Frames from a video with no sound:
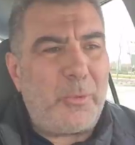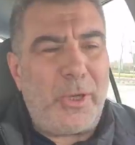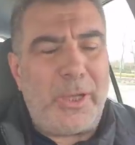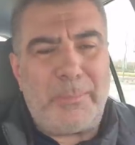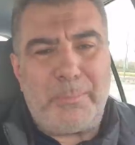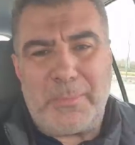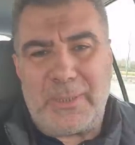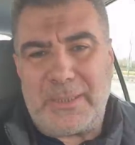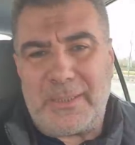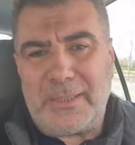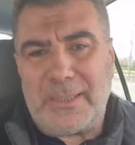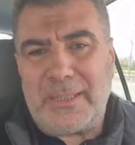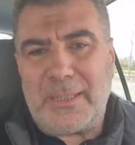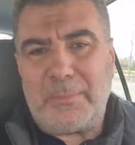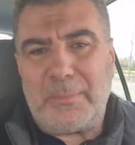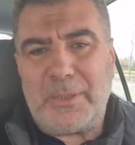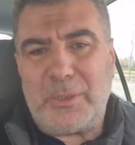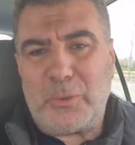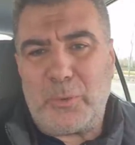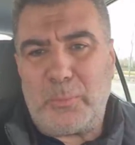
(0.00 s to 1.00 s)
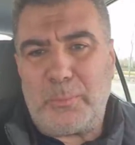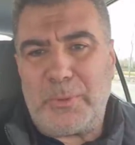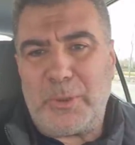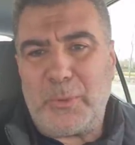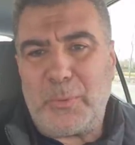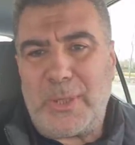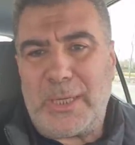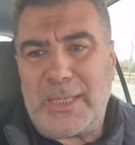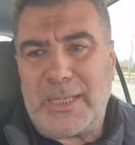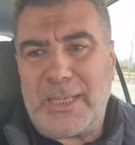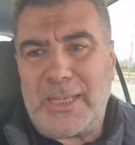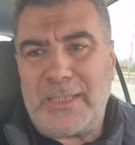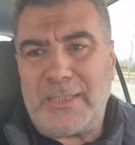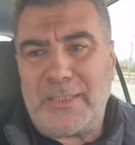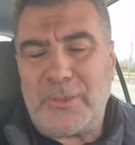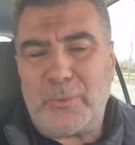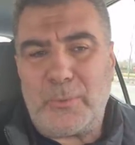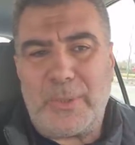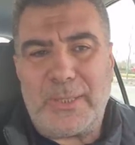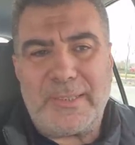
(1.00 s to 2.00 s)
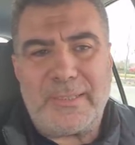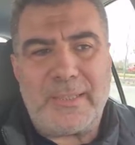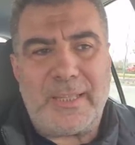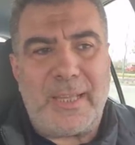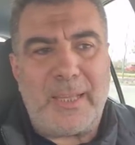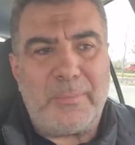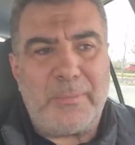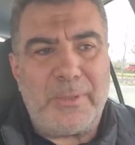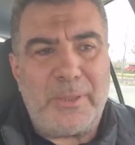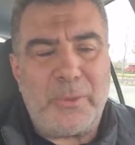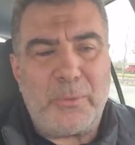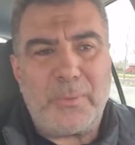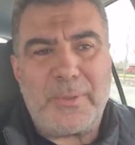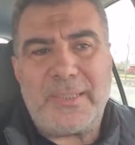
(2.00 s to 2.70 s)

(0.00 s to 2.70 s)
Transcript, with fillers: محمد النبي الأمي وعلى آله وأصحابه